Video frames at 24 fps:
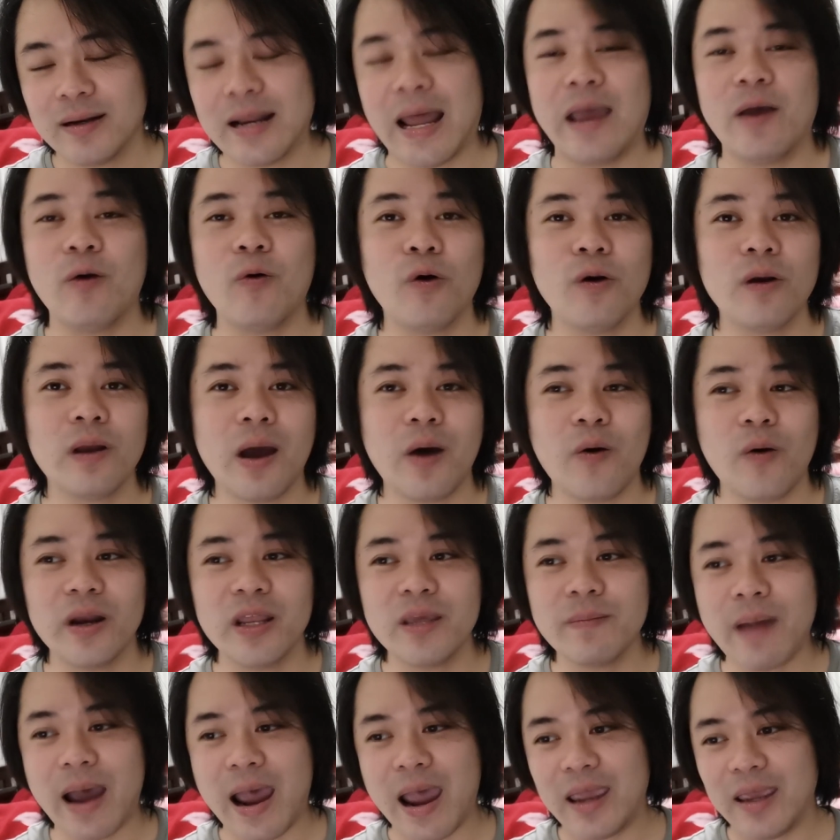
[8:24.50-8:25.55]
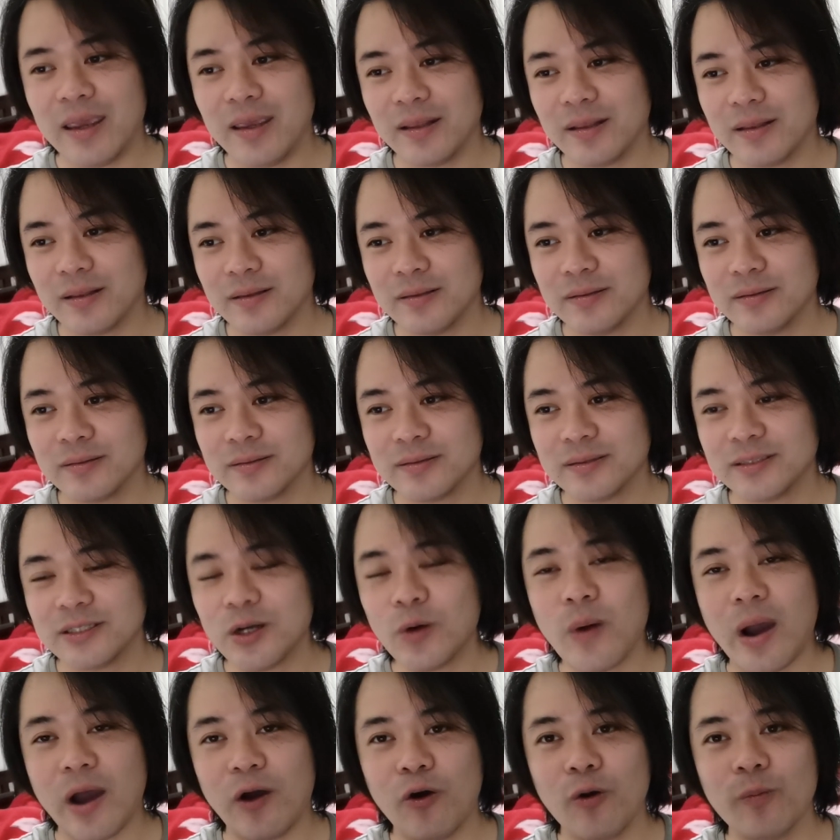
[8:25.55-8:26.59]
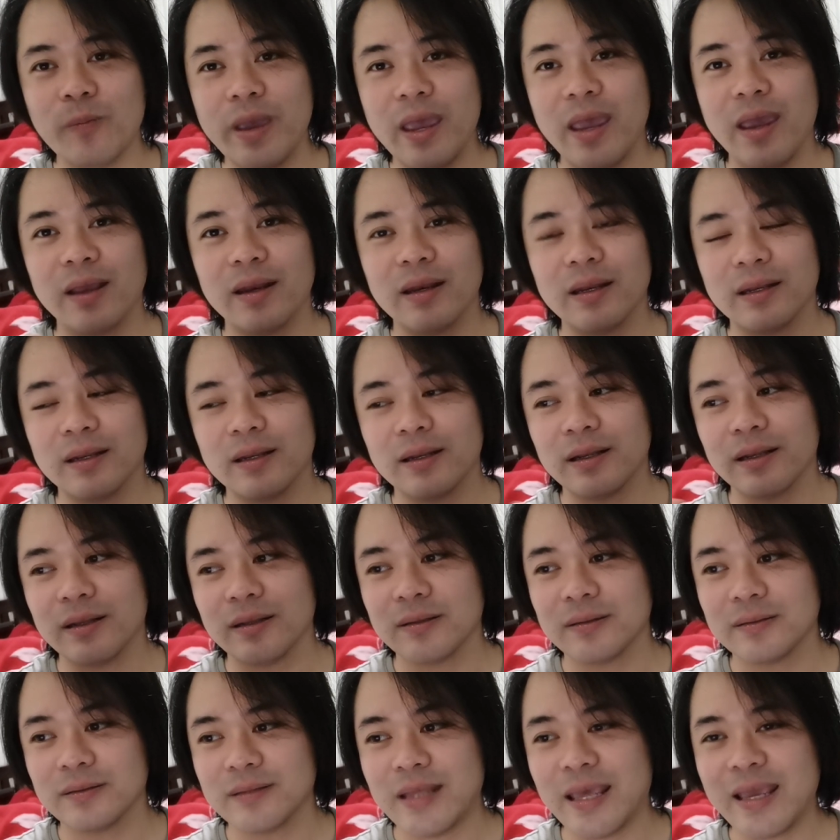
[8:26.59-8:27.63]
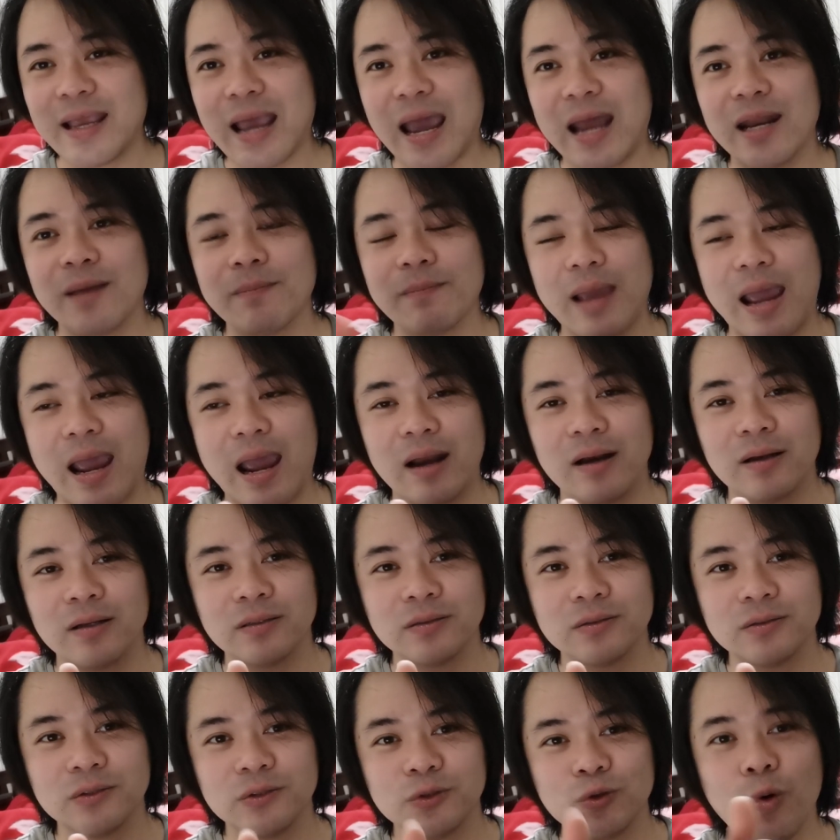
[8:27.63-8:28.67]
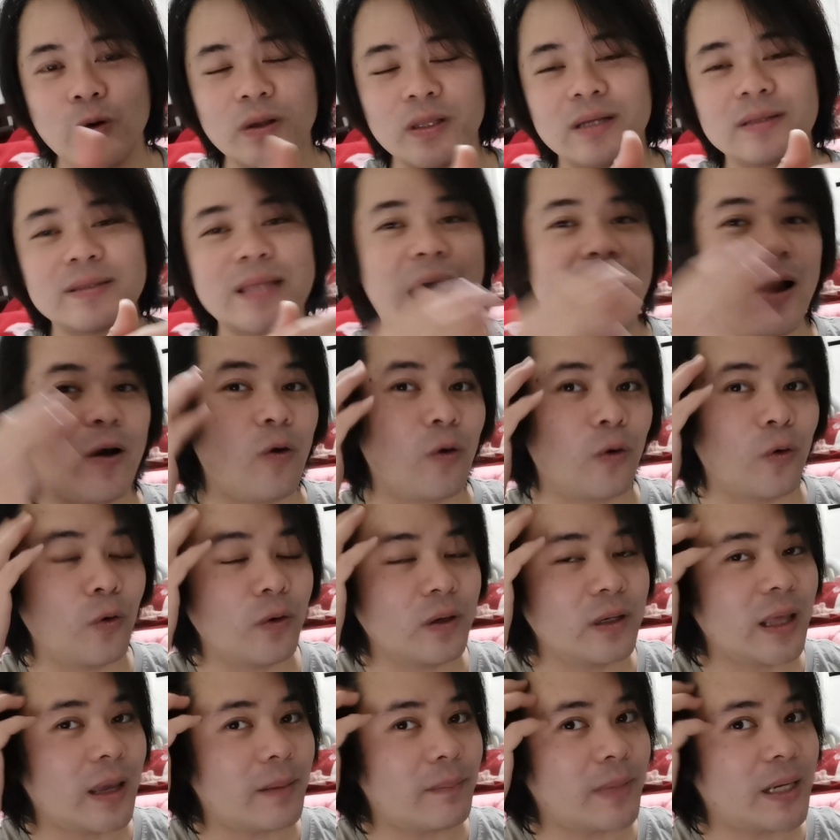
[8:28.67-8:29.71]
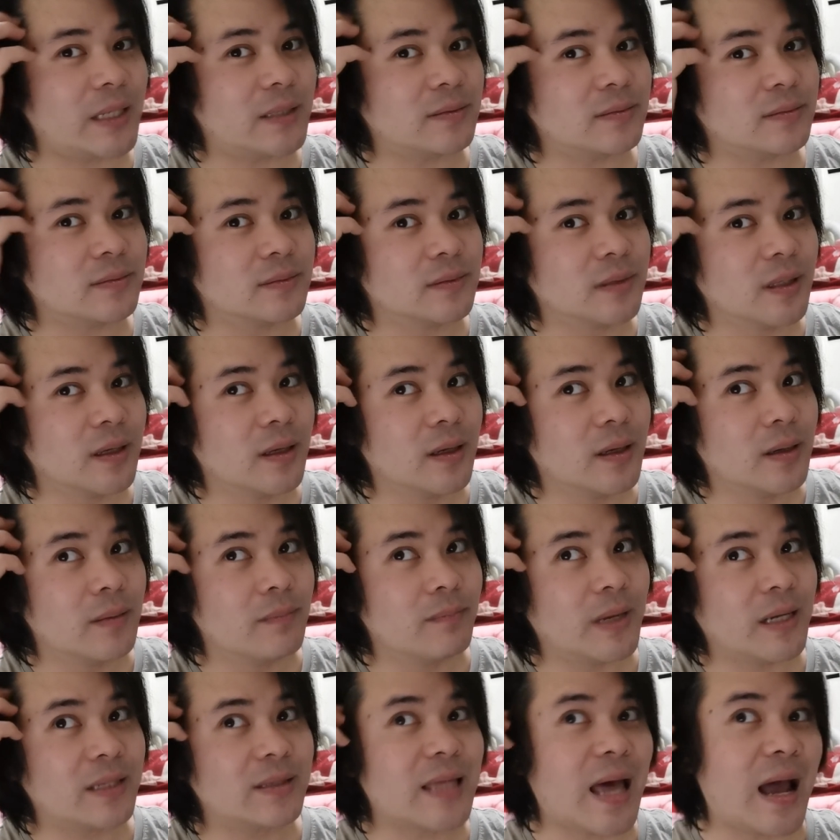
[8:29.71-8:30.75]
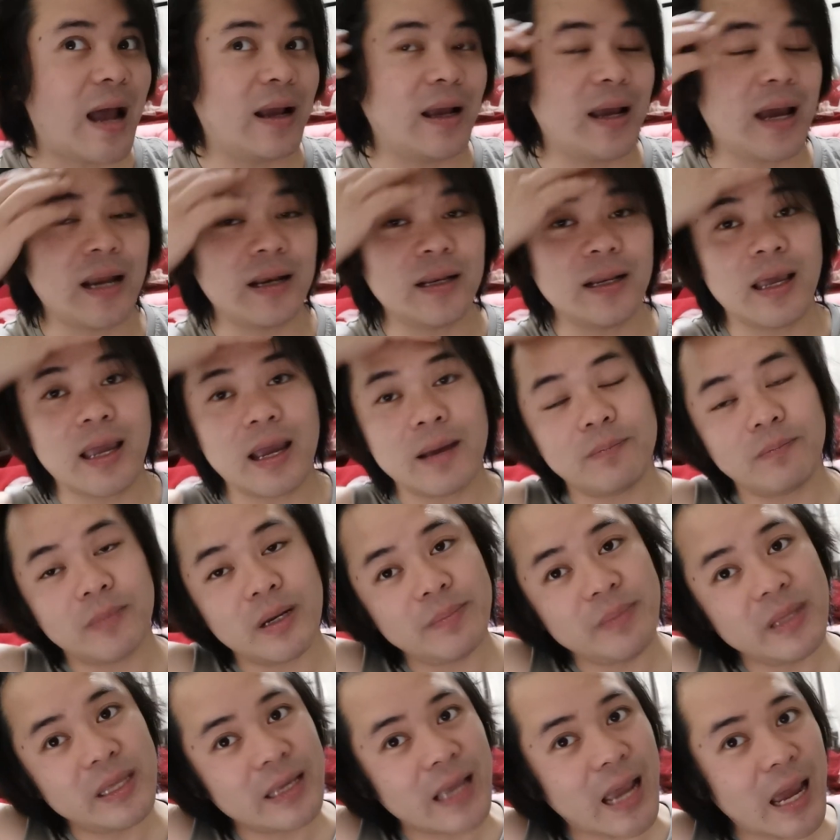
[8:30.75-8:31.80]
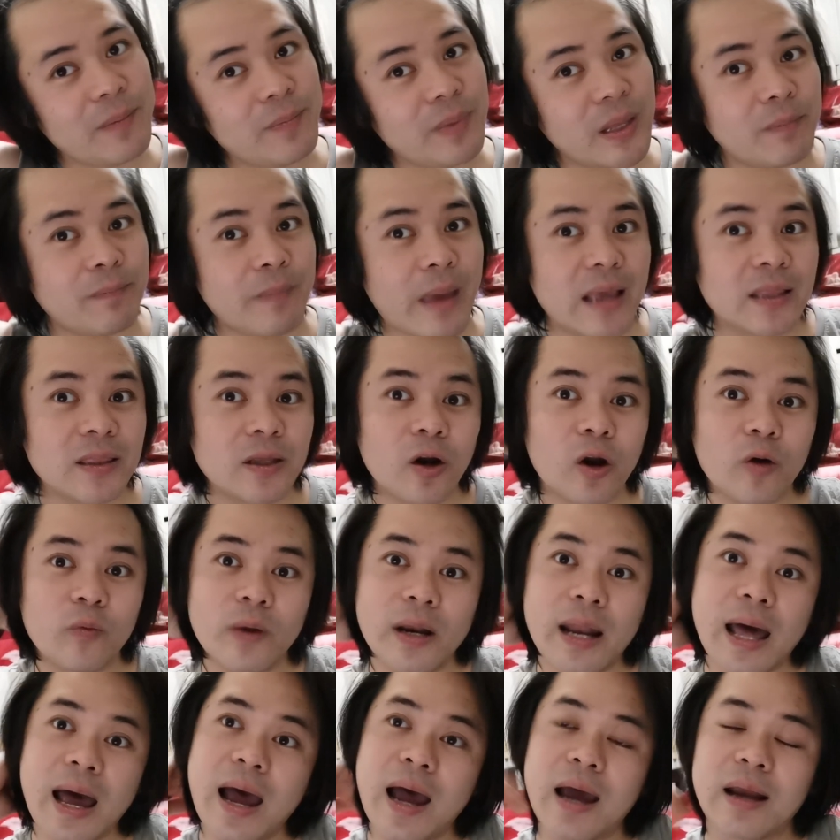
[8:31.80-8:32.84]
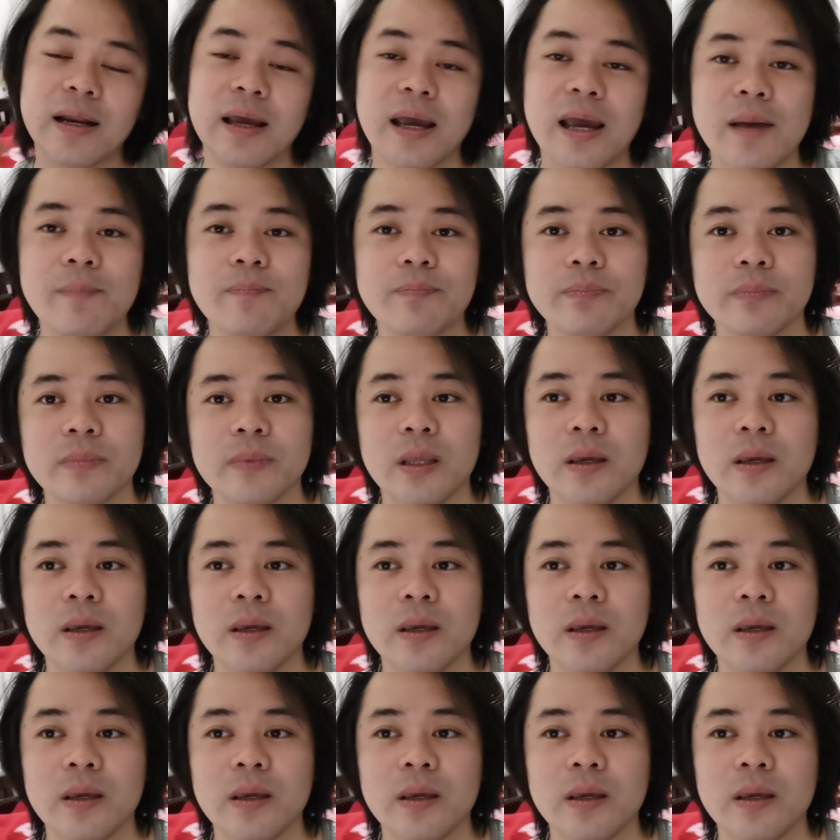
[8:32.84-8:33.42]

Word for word: หลายคนเขาอธิบายจังหวะของเบรกในการทำงานช่วงต่างๆของรถเนี่ยมันมันต่างกันนะครับ มันมีการเปลี่ยนแปลงตลอดเวลานะครับ